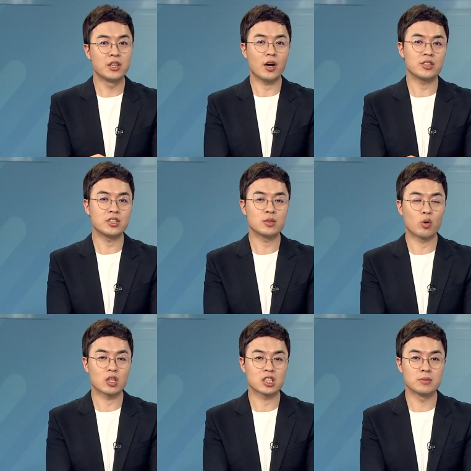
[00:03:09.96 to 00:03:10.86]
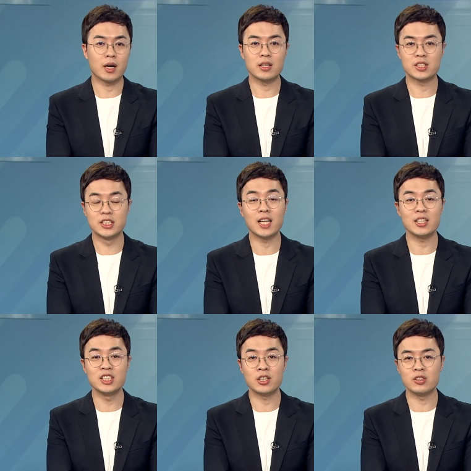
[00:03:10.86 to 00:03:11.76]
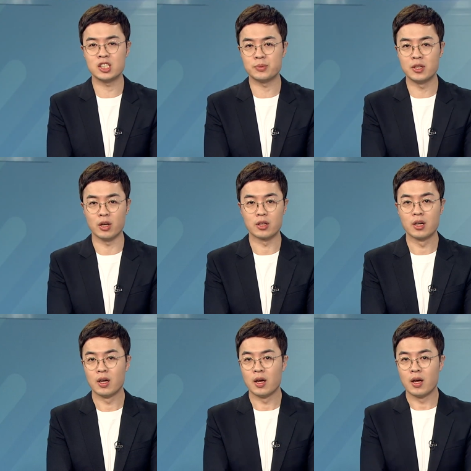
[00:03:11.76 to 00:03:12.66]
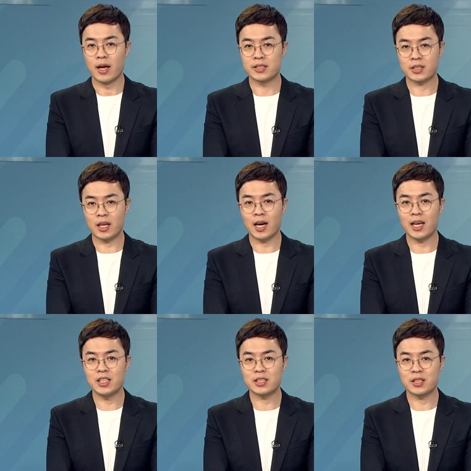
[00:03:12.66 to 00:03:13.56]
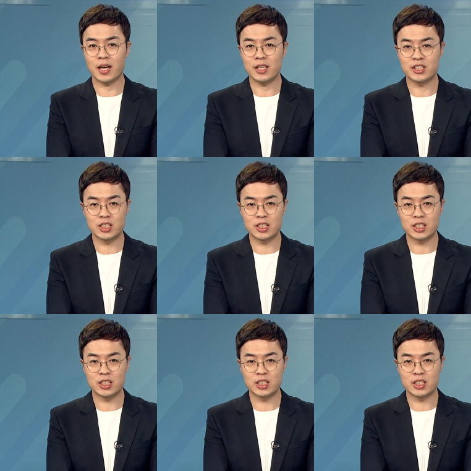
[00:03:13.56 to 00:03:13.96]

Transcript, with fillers: 기억하실지 모르겠지만 지난 2021년 SK 하이닉스의 한